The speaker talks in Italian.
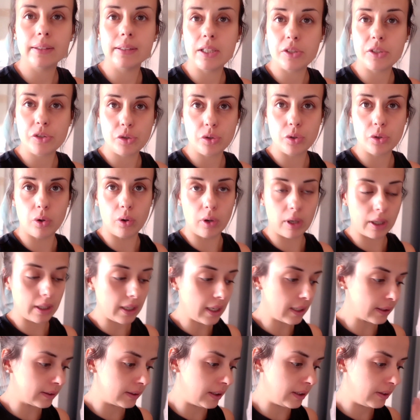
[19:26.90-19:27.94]
adesso
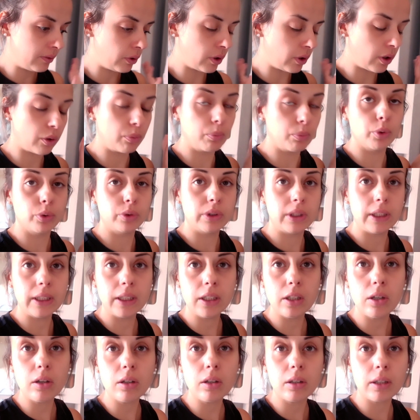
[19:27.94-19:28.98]
riattivo il
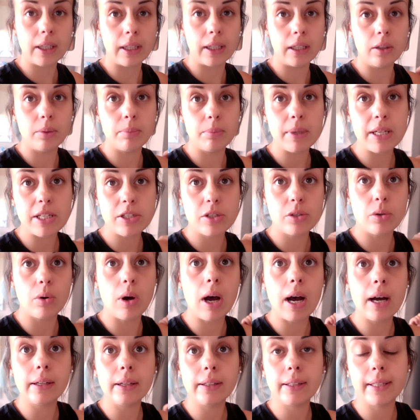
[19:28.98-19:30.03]
robottino che gli ho messo
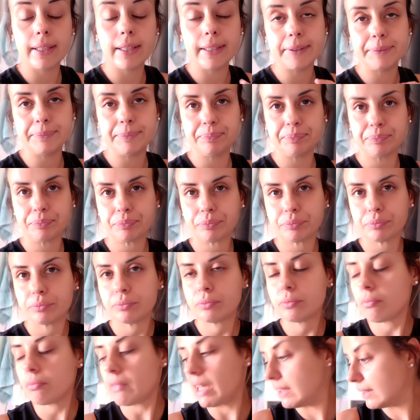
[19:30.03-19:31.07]
anche
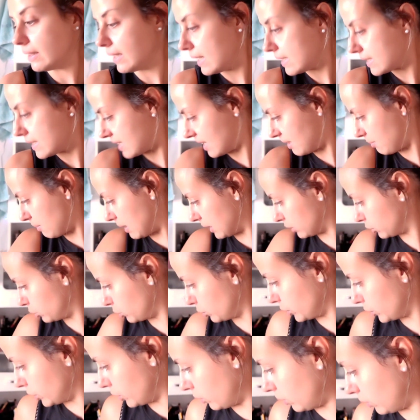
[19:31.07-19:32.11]
nel
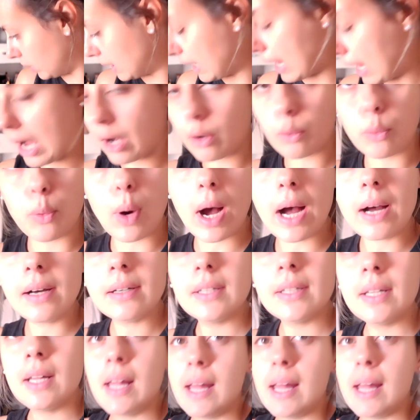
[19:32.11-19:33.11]
serbatoio l'acqua